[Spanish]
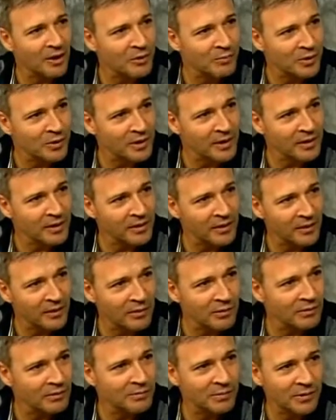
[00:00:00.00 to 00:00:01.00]
como se dice,
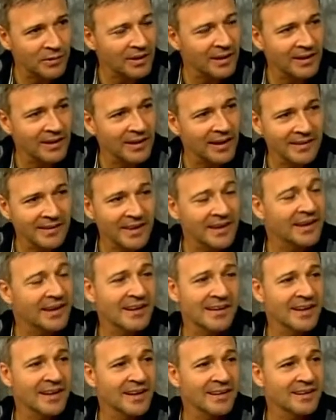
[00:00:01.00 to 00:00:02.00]
¿no? Porque tiene
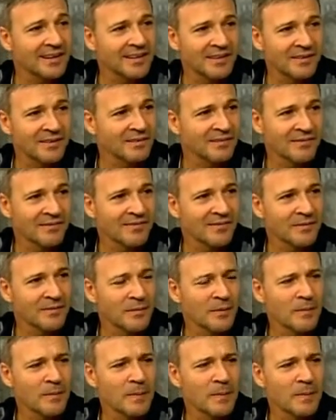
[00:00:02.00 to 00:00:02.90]
que ser así. ¿Qué más cuevas